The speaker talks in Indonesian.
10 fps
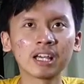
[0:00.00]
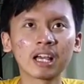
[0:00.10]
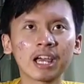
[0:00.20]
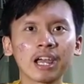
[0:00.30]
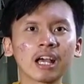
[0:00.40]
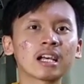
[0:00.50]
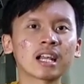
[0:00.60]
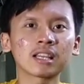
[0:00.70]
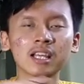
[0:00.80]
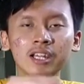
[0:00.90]
yang kayak
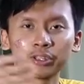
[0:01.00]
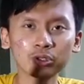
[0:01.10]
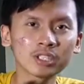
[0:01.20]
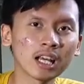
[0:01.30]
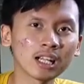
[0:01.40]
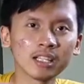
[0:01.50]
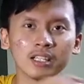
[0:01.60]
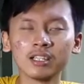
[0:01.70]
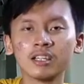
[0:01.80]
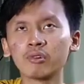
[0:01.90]
kereta gitu sekali.